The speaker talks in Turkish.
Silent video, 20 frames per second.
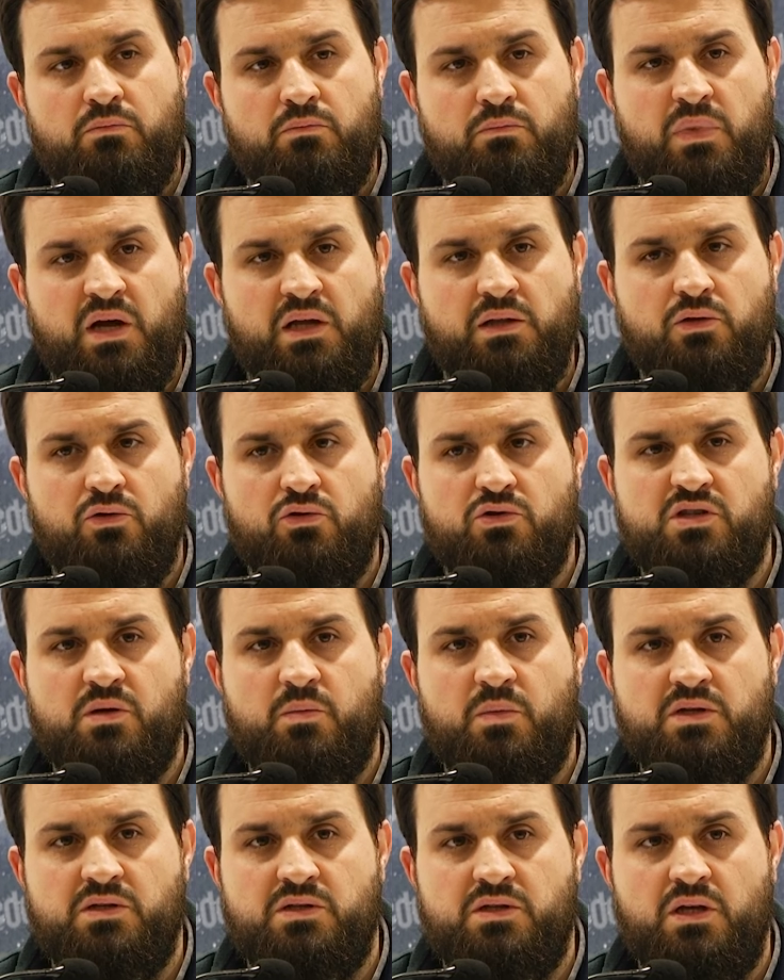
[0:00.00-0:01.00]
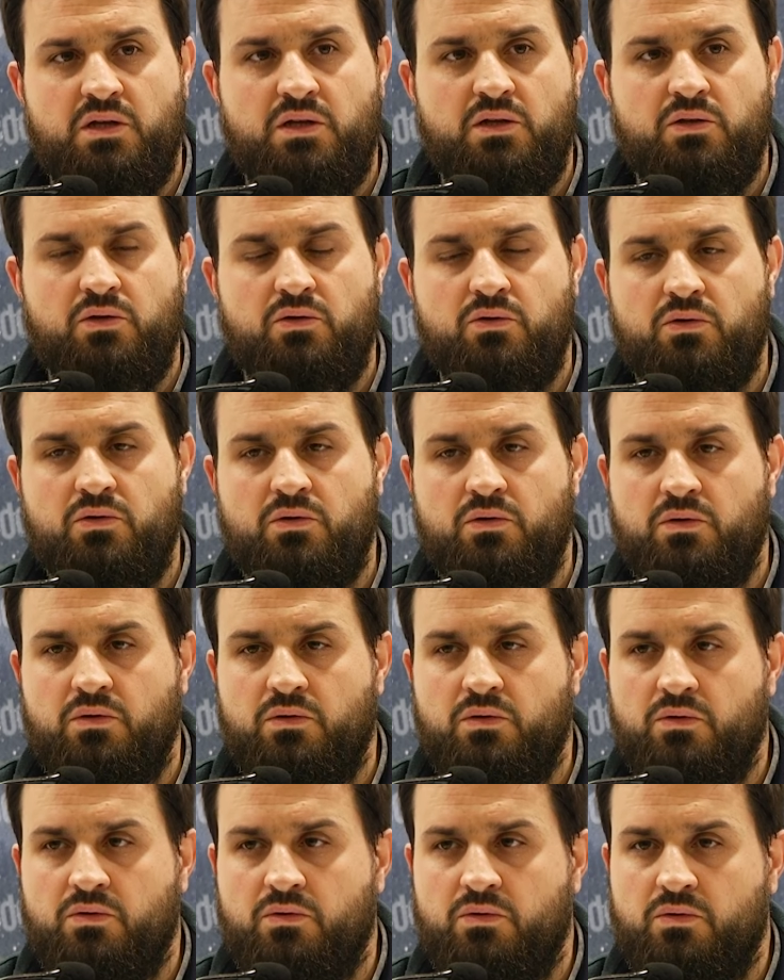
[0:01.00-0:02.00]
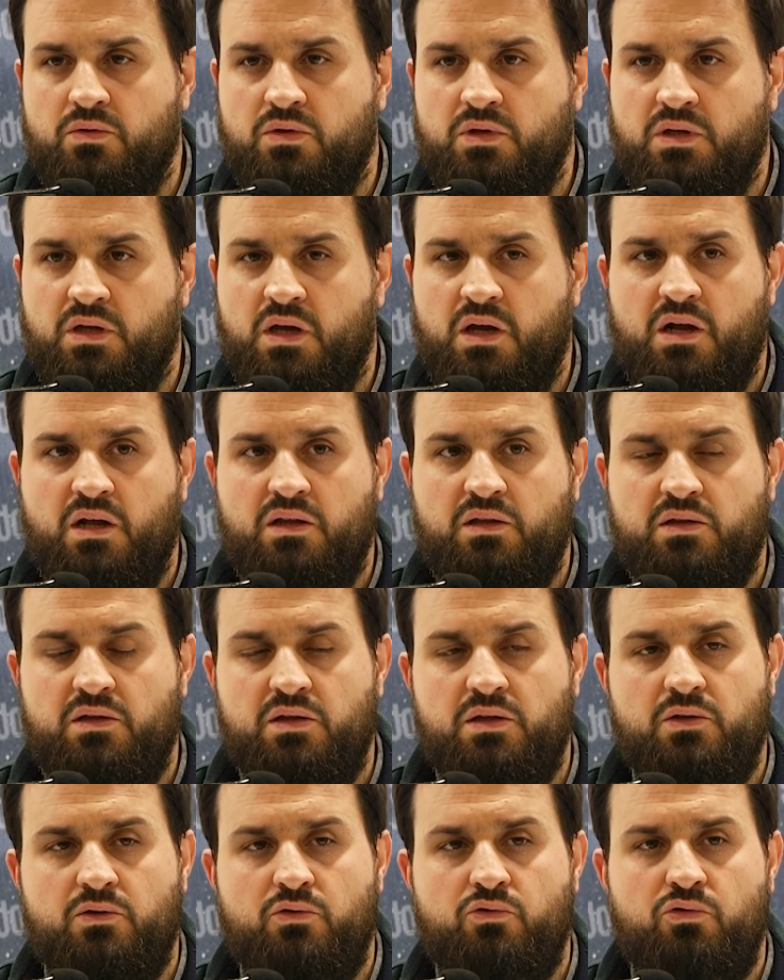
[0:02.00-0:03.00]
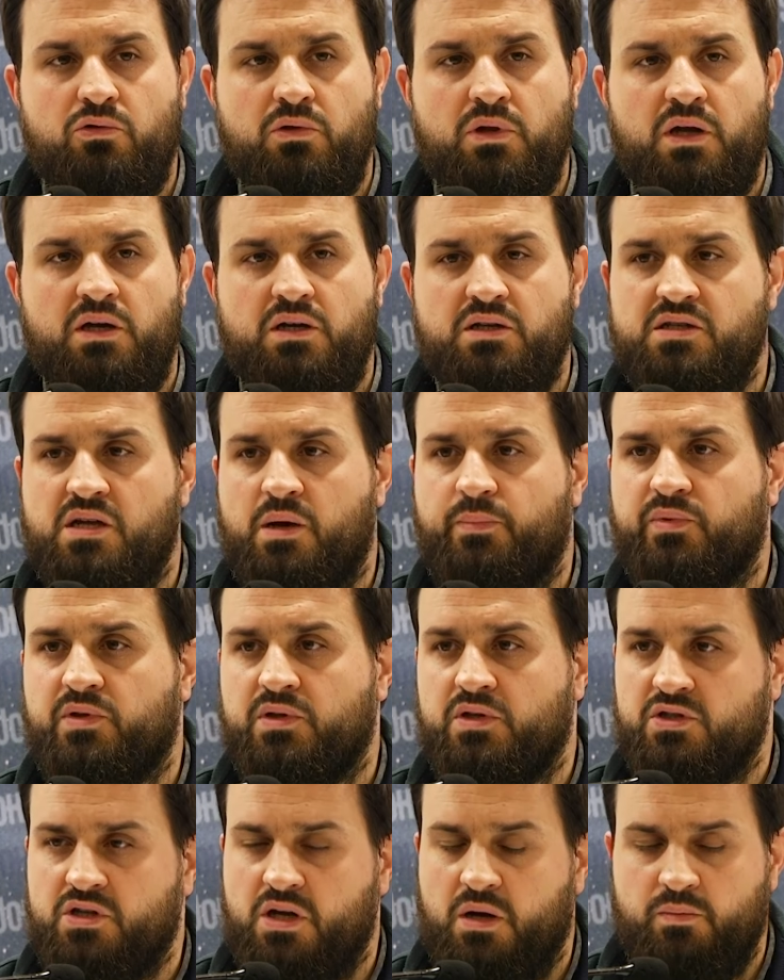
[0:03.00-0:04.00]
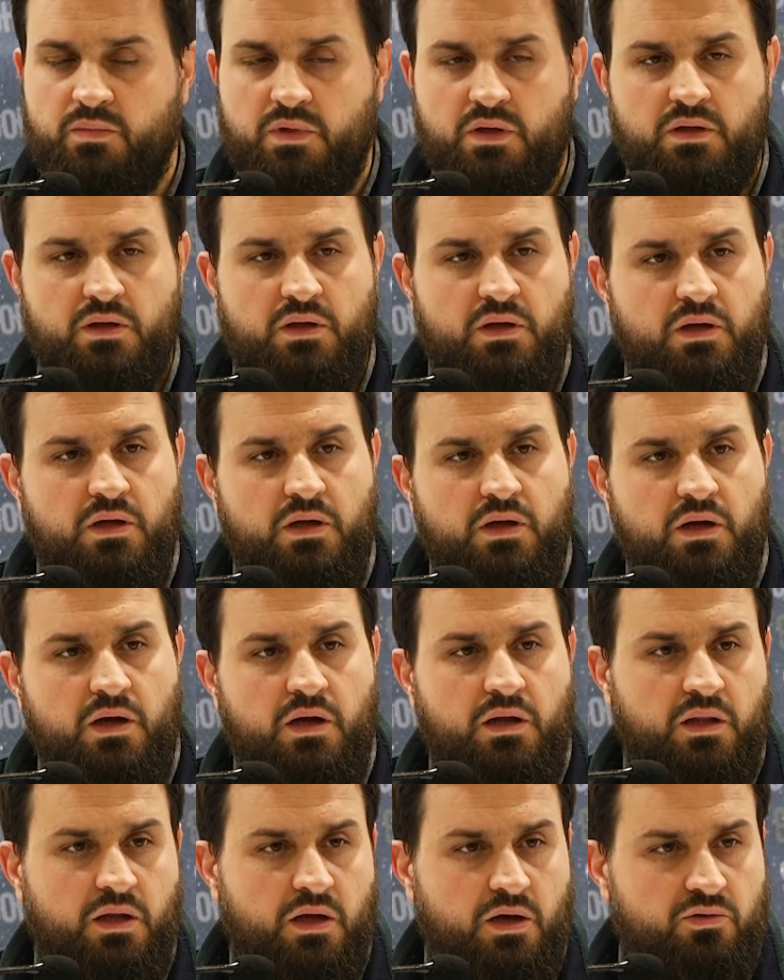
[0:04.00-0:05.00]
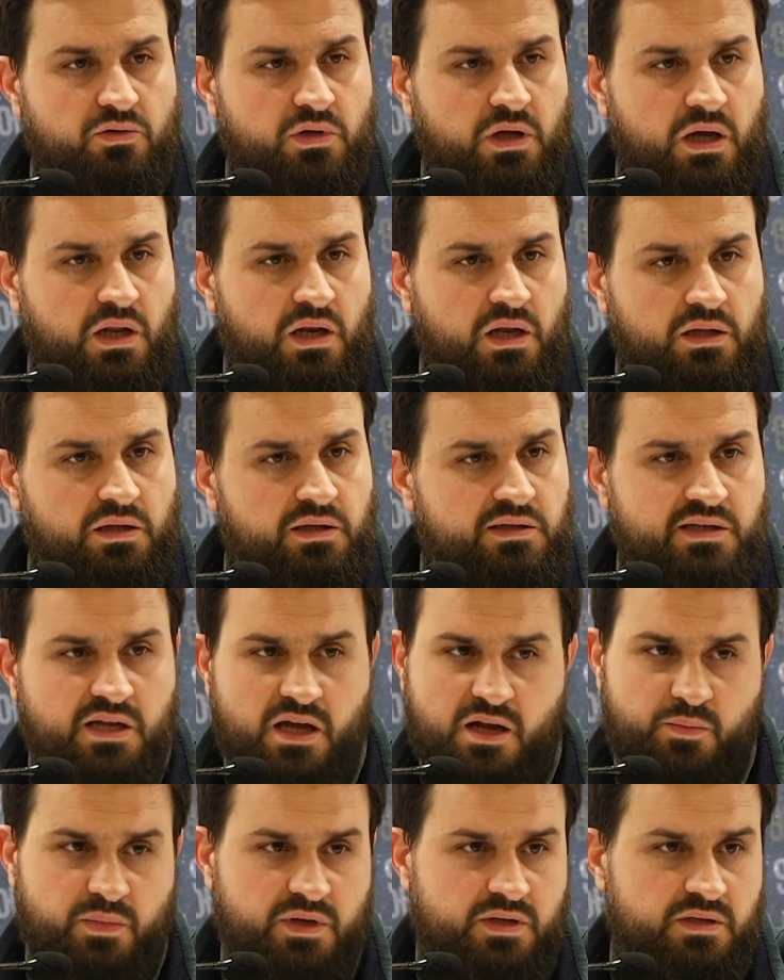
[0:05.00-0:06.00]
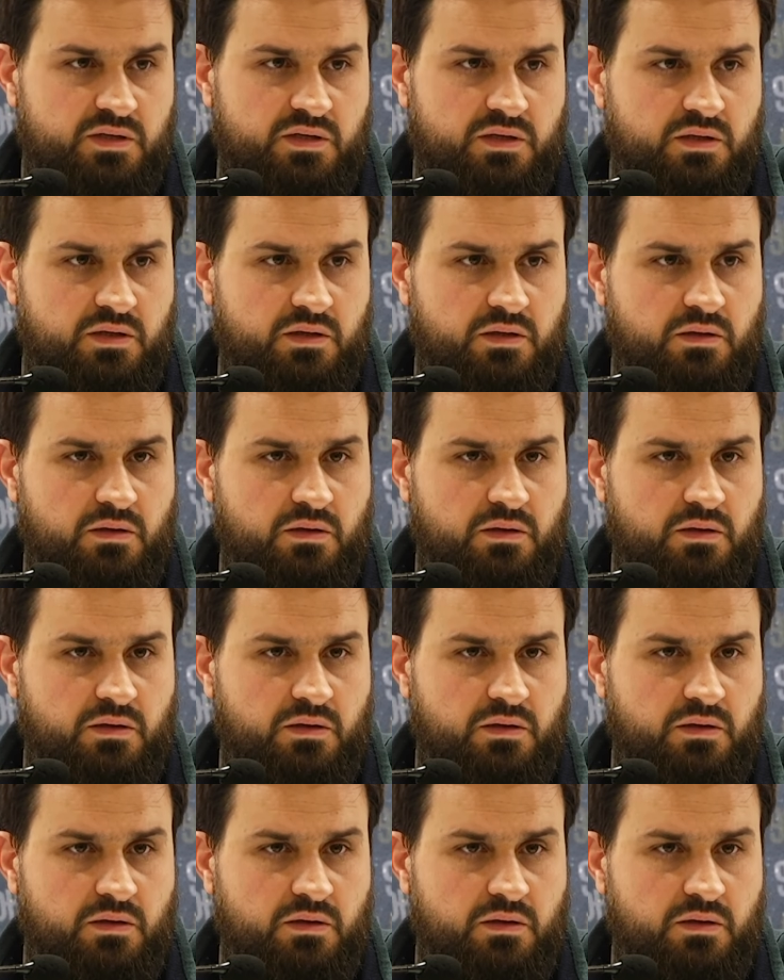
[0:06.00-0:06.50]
ben de o zaman senin yarattığın kullarını saptıracağım dedi. Allahü Teala da serbestsin.